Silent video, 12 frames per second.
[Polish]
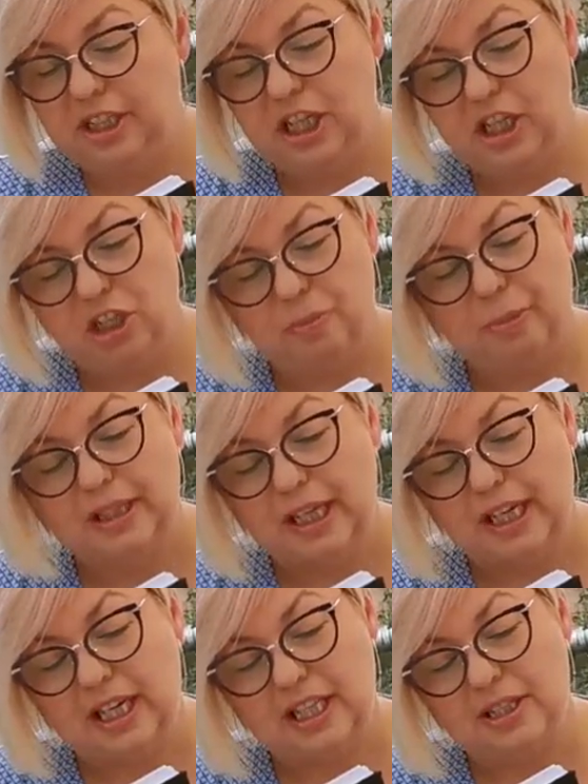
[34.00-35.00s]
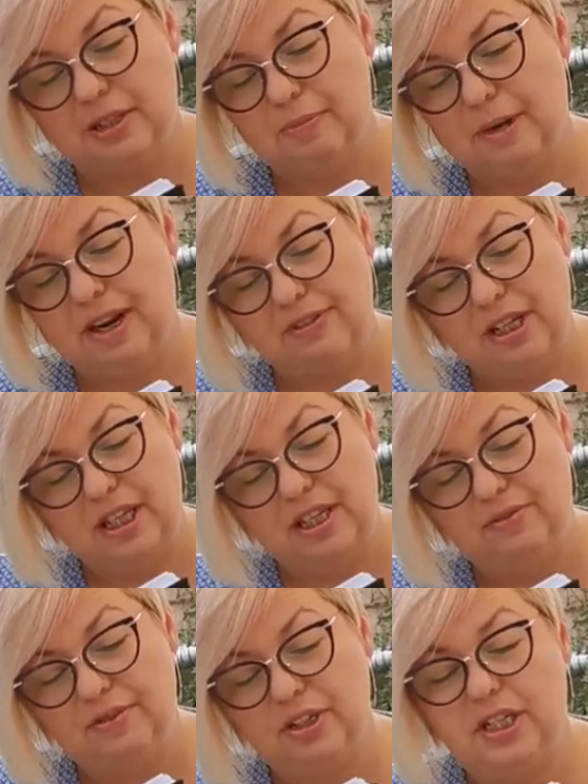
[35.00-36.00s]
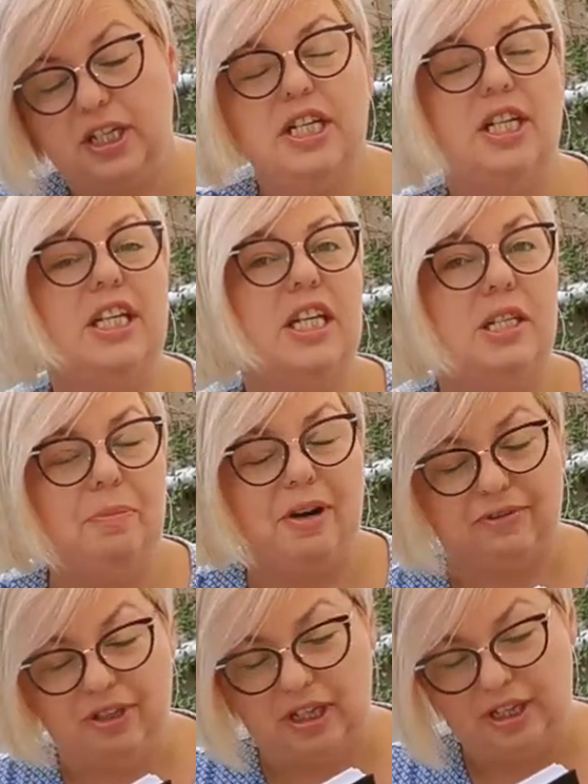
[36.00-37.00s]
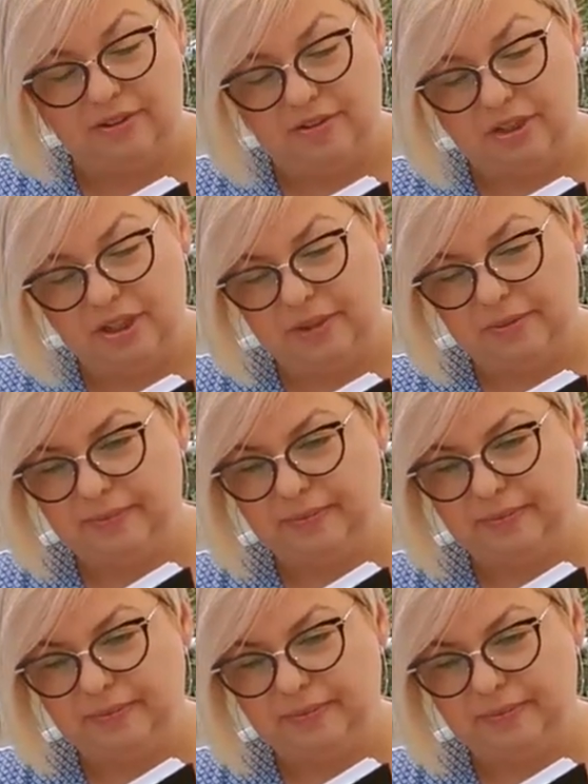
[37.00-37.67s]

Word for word: i deszcz pada nad sprawiedliwych i niesprawiedliwych.